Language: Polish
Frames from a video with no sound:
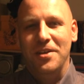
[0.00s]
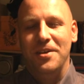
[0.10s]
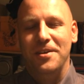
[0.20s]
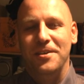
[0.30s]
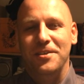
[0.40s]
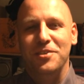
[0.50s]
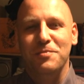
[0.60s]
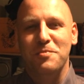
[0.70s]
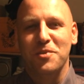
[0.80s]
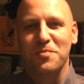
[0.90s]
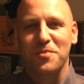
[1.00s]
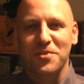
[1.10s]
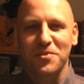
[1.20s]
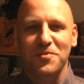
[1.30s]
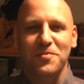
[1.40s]
e, liczby
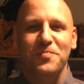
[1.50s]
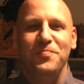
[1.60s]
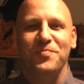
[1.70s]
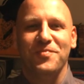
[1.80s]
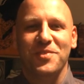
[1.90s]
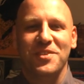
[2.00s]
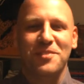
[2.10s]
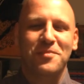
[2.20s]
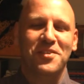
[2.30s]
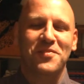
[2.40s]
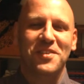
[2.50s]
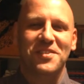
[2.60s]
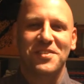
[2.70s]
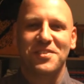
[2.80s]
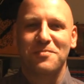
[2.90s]
podpisów. Muszę zebrać
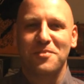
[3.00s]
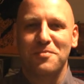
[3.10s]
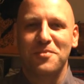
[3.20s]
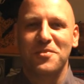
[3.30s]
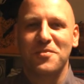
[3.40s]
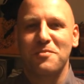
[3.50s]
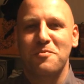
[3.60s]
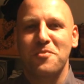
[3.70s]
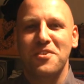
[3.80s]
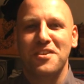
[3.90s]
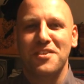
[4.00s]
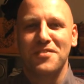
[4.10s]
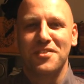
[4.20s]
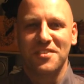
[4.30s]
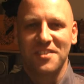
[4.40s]
2000 podpisów, żeby moje
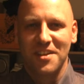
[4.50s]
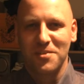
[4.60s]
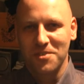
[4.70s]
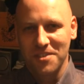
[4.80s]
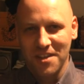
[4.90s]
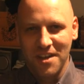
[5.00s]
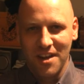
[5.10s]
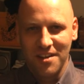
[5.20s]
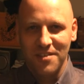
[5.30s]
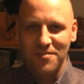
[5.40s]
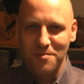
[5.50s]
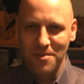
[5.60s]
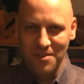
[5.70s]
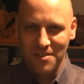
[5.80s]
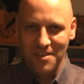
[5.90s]
nazwisko znalazło się na karcie
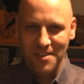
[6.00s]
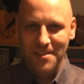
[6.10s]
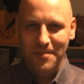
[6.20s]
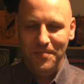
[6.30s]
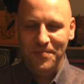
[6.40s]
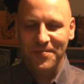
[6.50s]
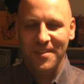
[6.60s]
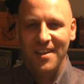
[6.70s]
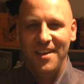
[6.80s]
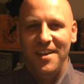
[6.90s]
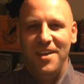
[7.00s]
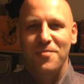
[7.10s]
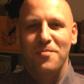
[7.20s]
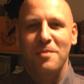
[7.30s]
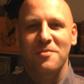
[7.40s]
wyborczej.
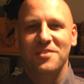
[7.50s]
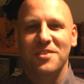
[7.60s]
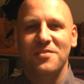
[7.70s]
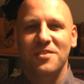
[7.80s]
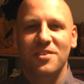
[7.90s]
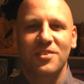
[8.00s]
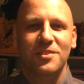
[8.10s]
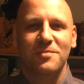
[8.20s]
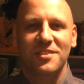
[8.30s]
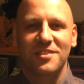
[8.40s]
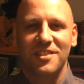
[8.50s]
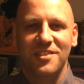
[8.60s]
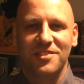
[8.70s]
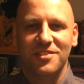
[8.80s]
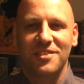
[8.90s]
Mamy w tej chwili
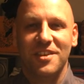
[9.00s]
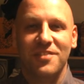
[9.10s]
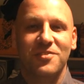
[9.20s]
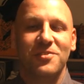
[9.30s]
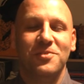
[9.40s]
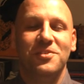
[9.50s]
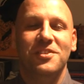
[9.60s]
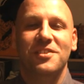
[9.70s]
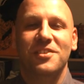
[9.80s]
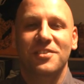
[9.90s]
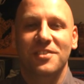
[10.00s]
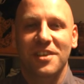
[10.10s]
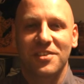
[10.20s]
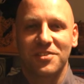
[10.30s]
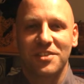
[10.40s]
864. W ciągu dzisiejszego
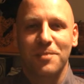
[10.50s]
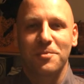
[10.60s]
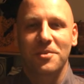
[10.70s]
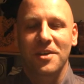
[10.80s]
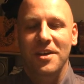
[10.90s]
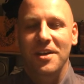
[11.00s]
dnia do sztabu